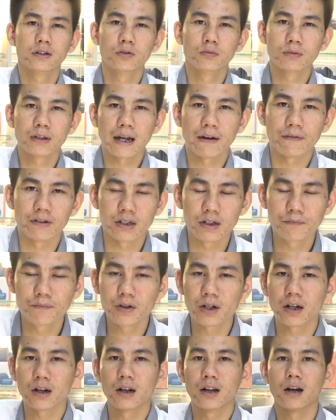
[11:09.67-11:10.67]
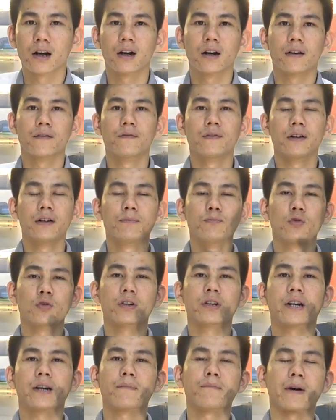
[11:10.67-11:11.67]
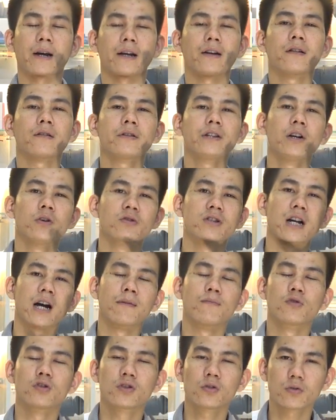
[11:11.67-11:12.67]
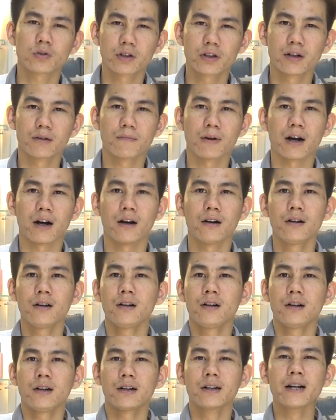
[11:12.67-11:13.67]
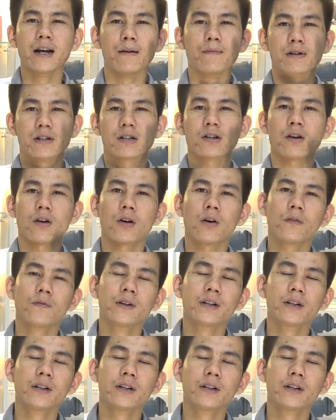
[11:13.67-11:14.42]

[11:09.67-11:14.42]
chúng ta phải chấp nhận là với một cái máy nó nhiều giờ một chút, nhưng mà để mà so